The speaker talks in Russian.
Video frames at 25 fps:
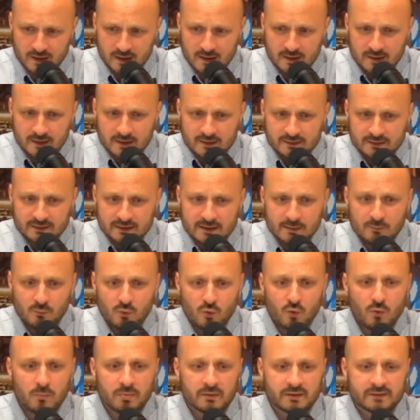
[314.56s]
таким
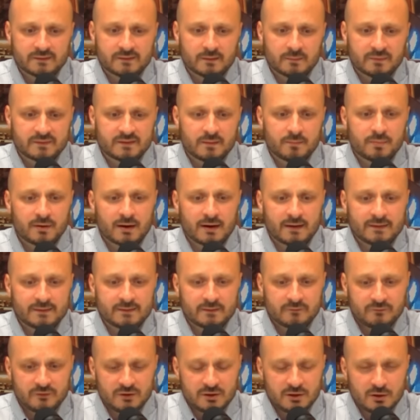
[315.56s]
образом собирается
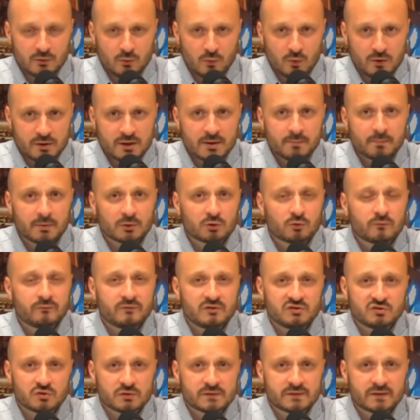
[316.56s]
в регионе, потом
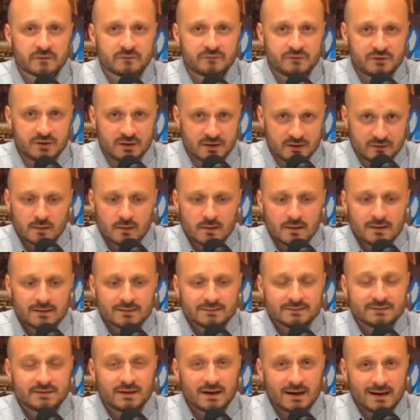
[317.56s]
везется в Киев.
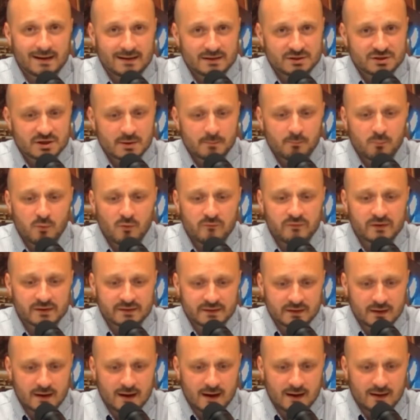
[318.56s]
Дальше по
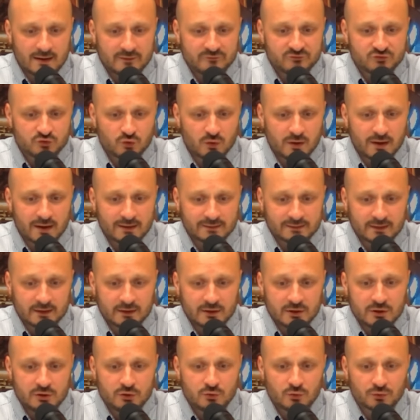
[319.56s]
вертикали все это
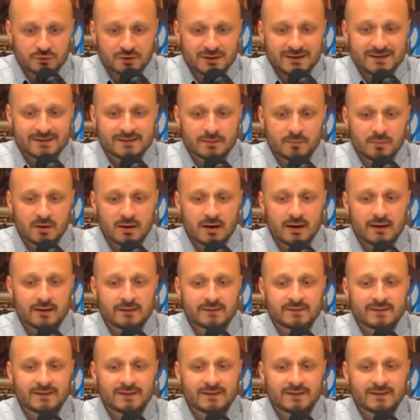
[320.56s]
идет и замыкается на